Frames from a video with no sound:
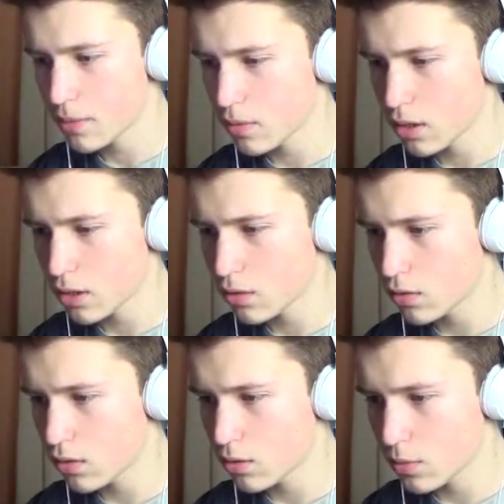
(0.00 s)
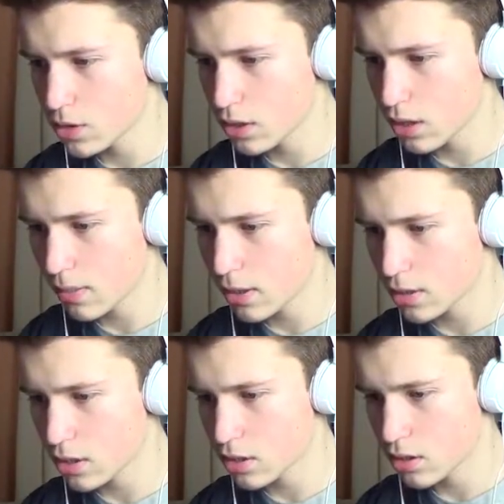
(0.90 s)
była... Muszę tam
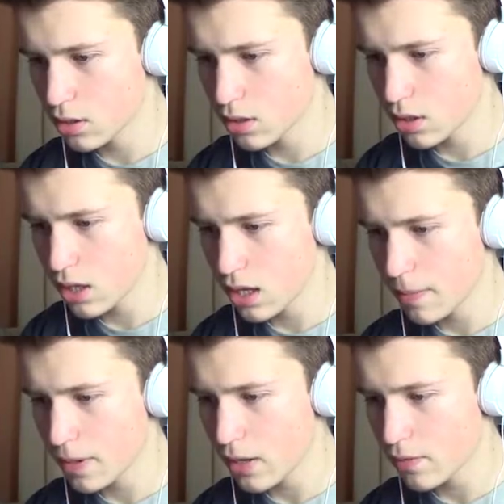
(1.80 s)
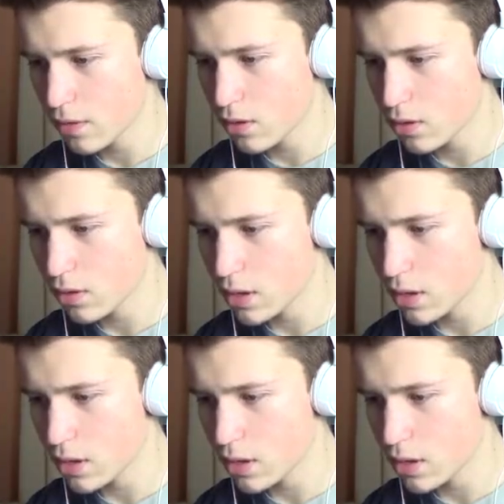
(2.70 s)
lecieć. A, prawo.